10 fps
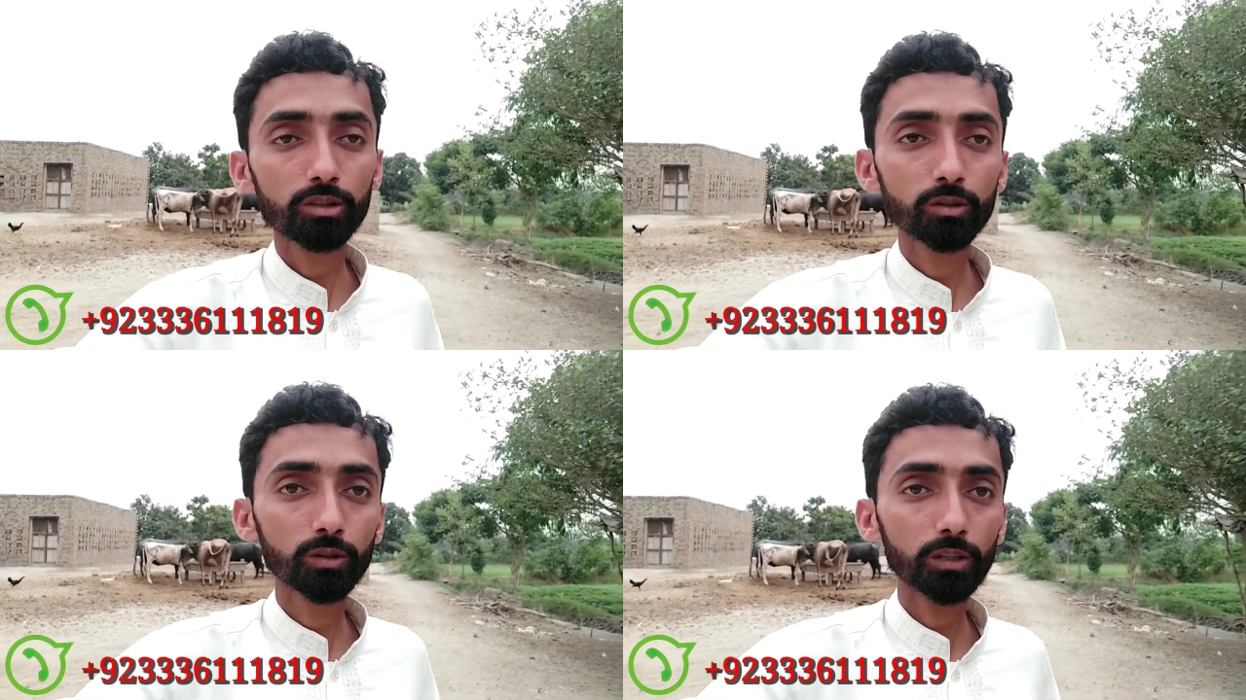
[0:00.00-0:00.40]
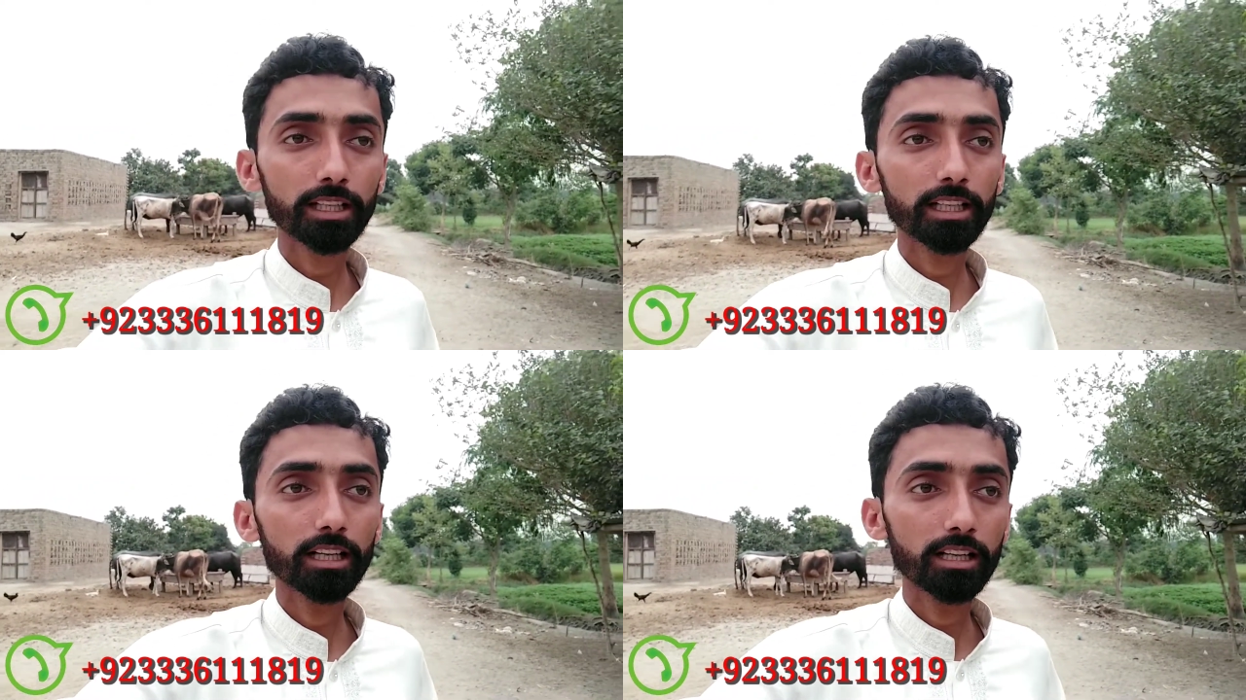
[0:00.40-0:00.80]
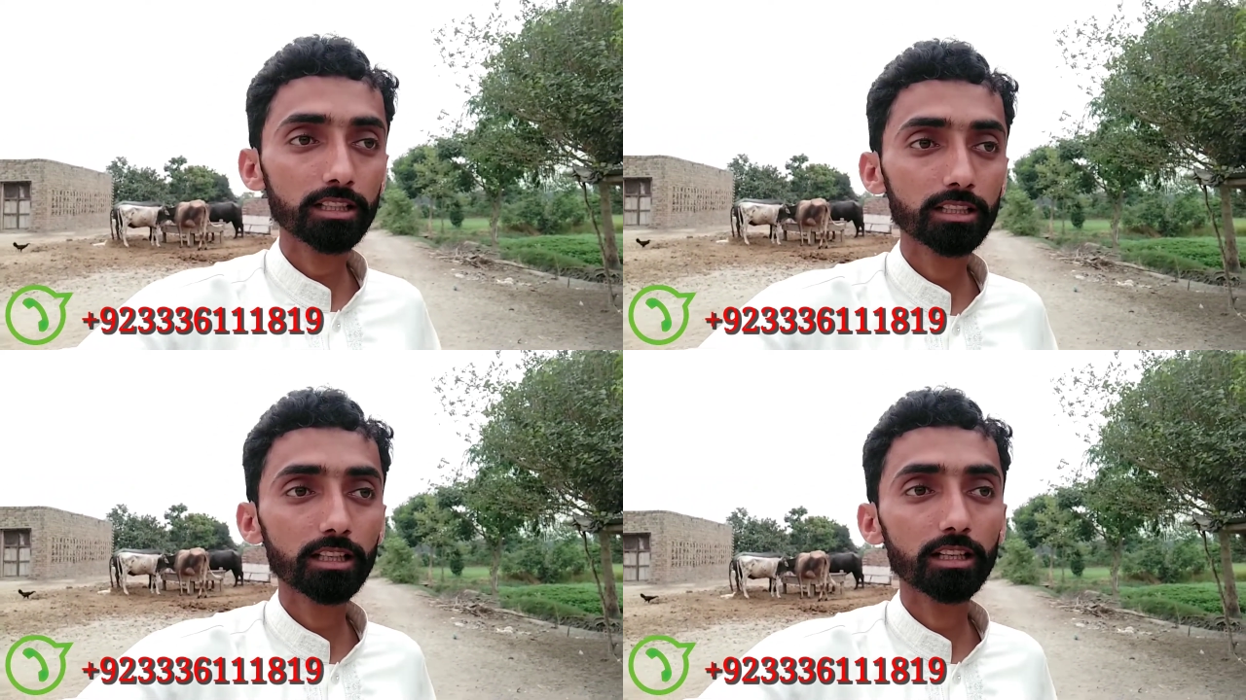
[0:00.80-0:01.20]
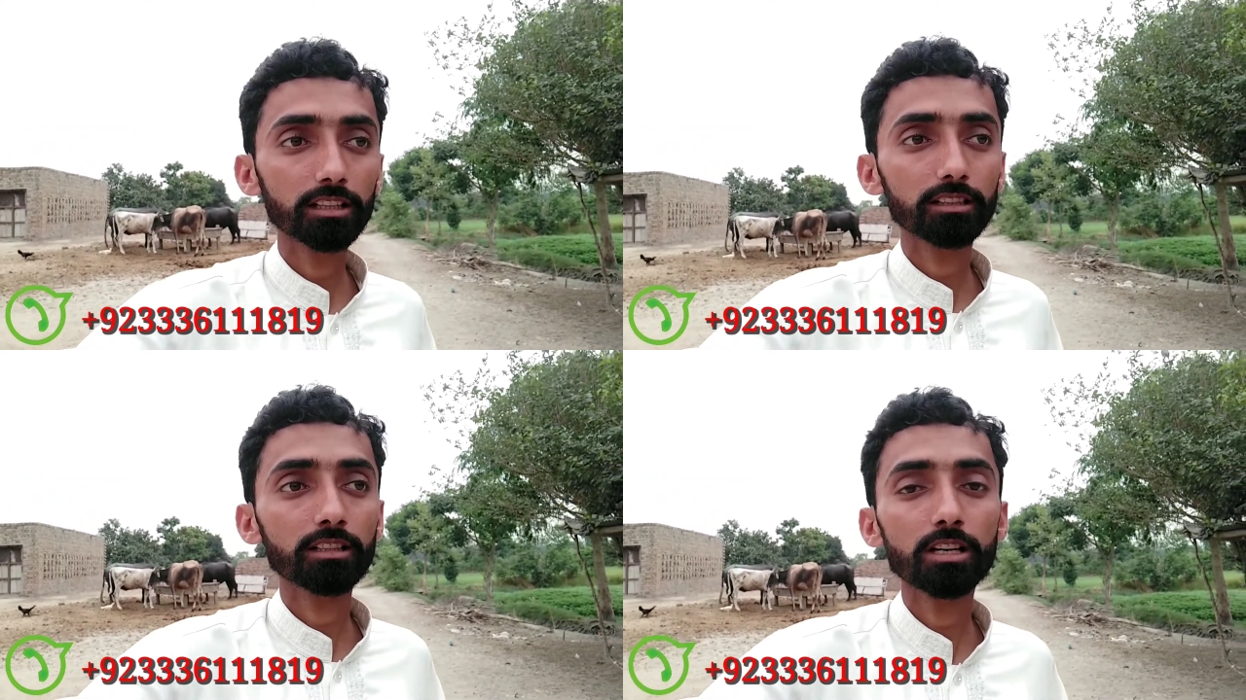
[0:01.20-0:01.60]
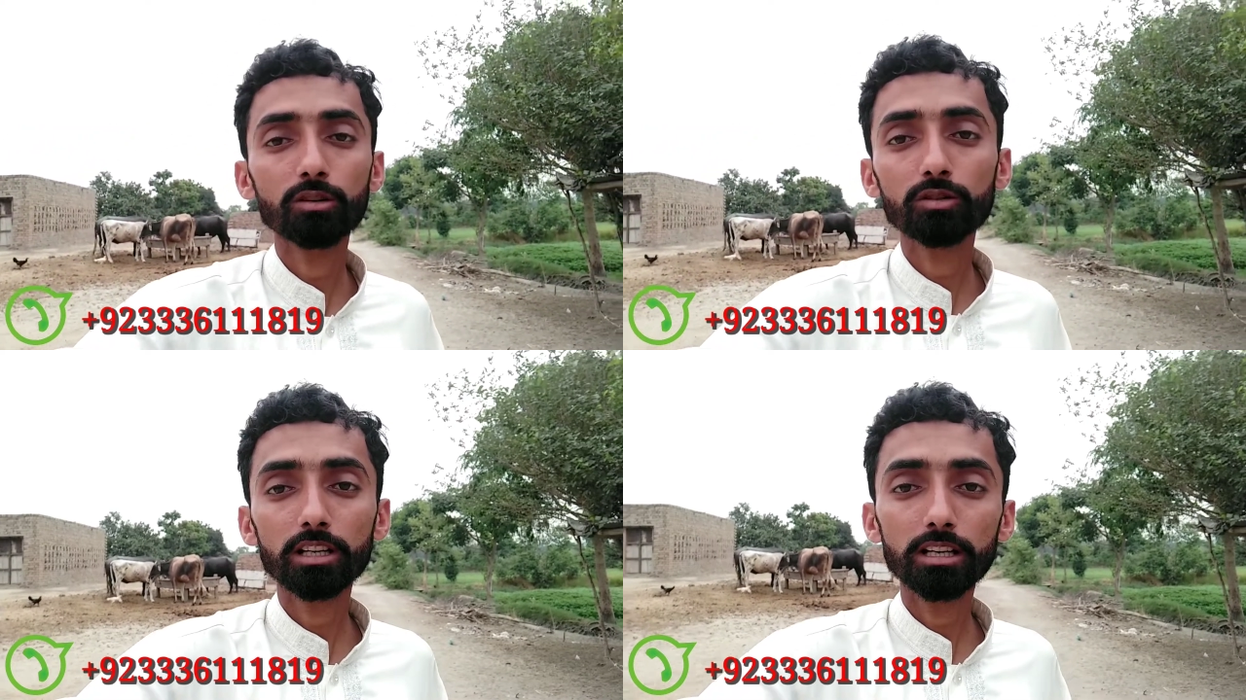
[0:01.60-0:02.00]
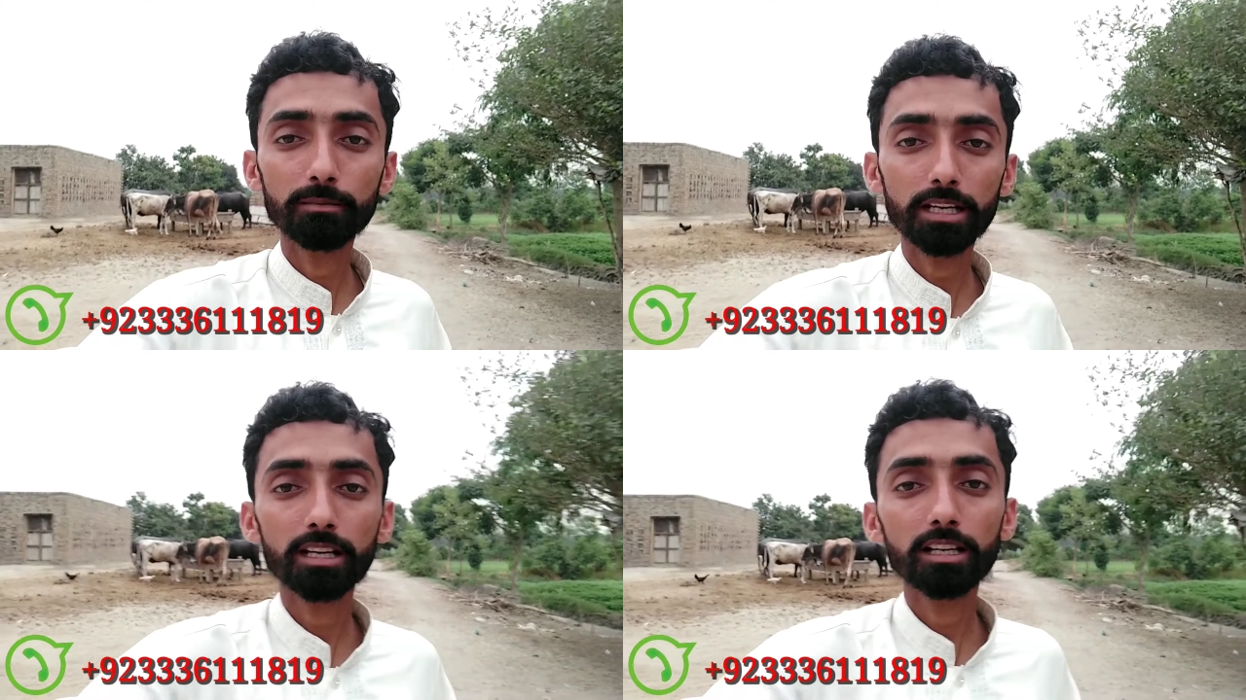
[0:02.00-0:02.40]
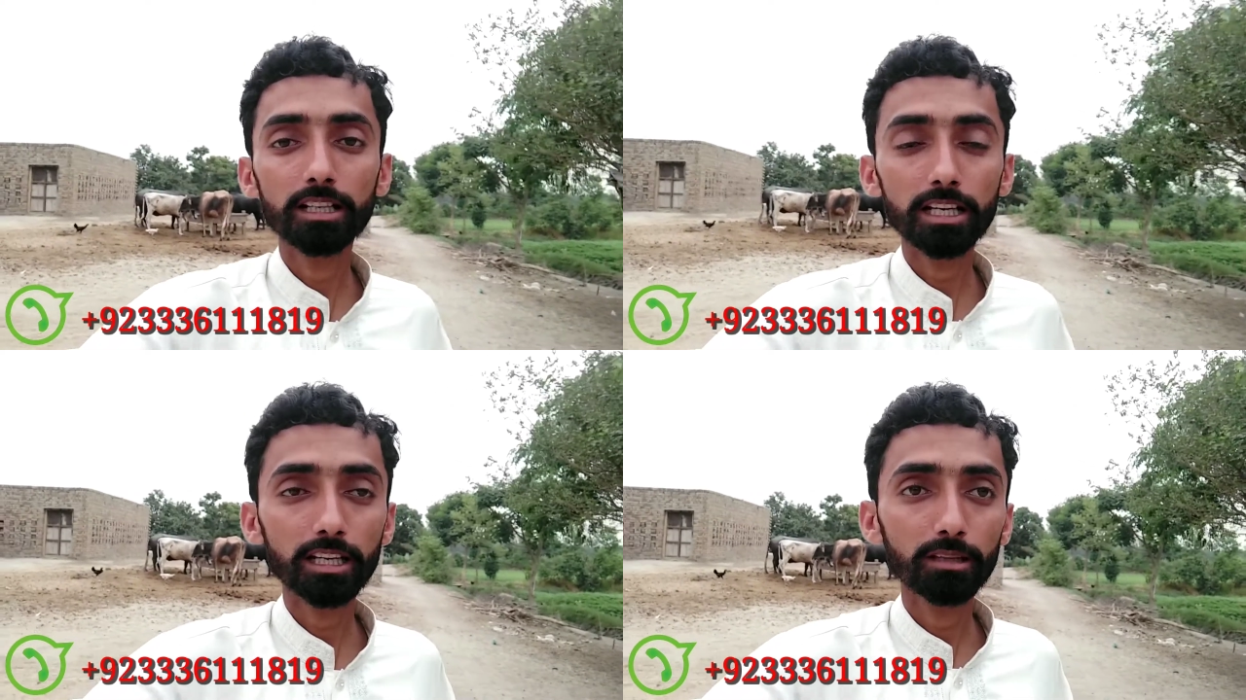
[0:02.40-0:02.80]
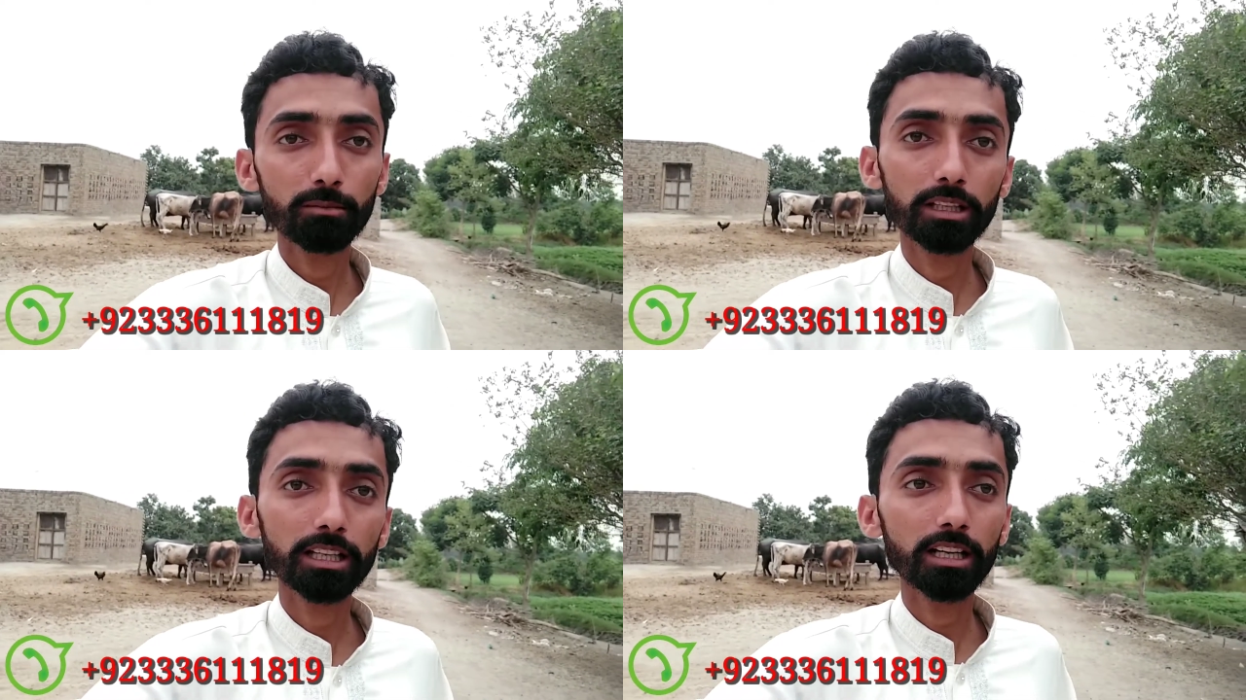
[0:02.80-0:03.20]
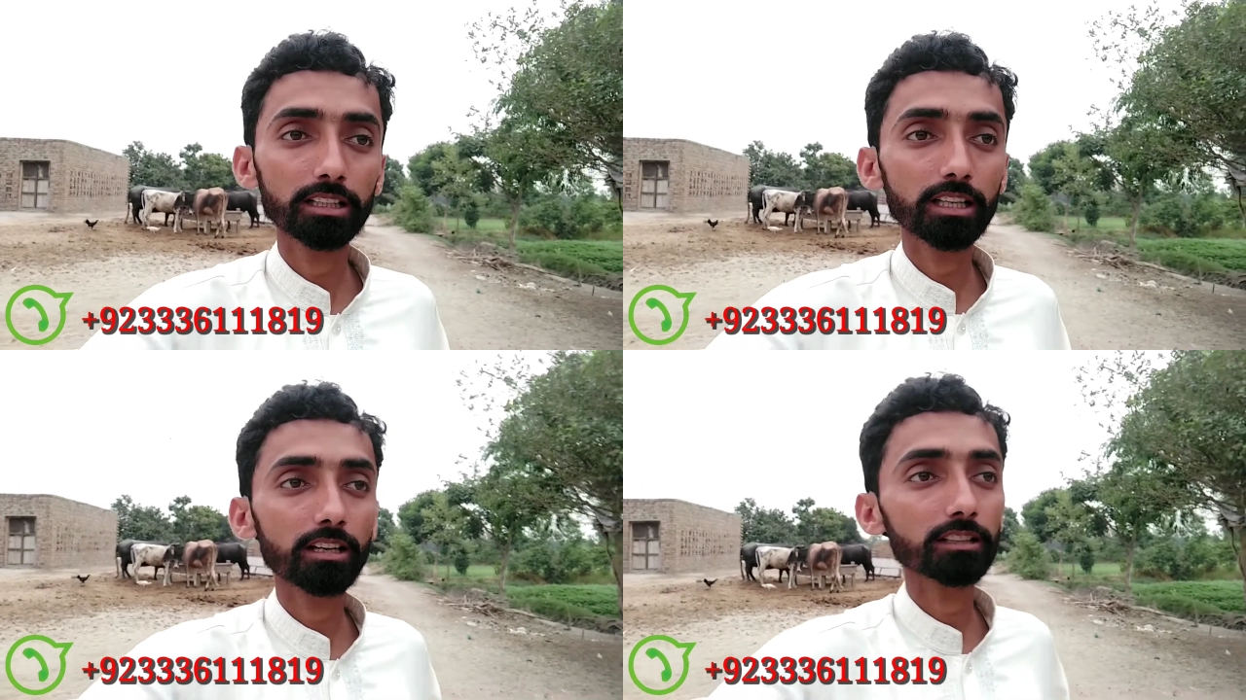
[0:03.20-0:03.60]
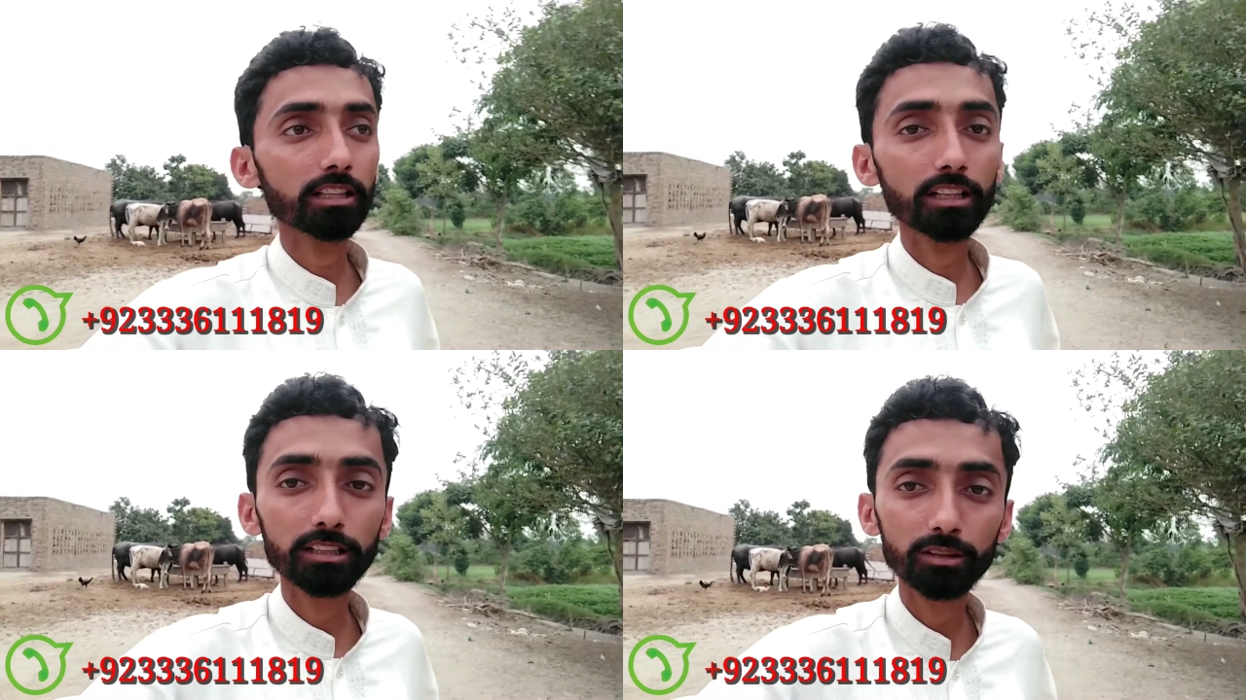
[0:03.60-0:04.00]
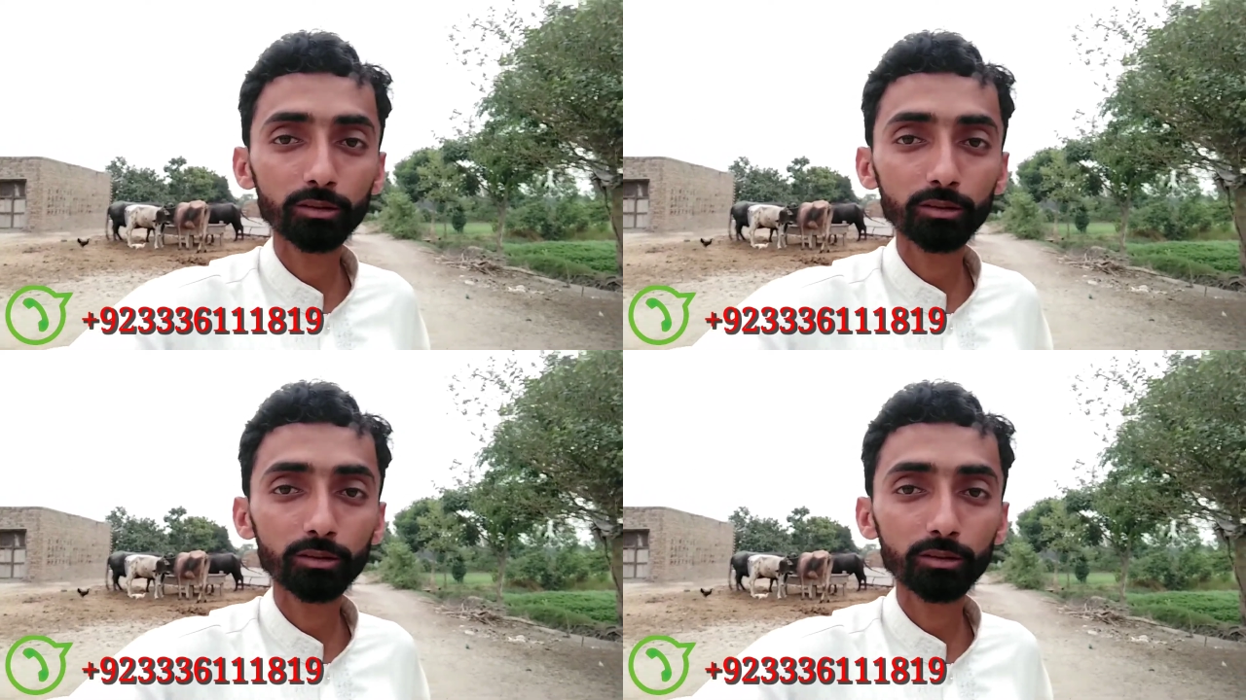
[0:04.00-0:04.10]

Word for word: जो है आज की रात नानो जान हमारे घर ठहरेंगी बल्कि आज की रात नहीं